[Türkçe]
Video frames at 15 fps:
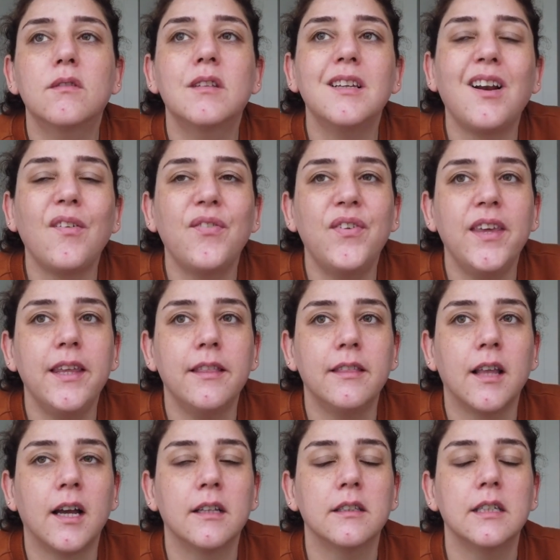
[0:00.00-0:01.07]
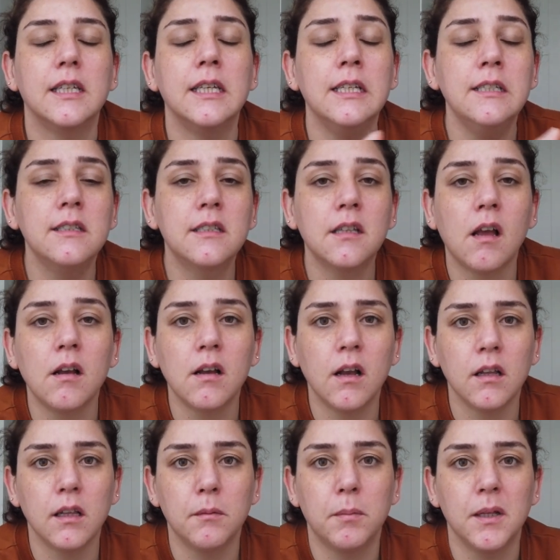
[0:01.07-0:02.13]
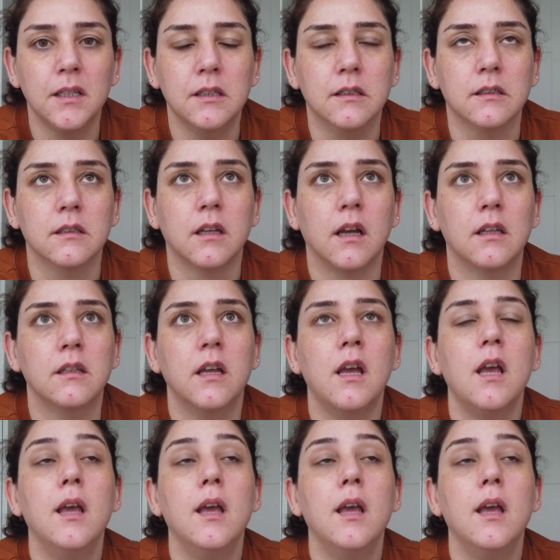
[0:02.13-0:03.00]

trafiğinden, insan kalabalığından.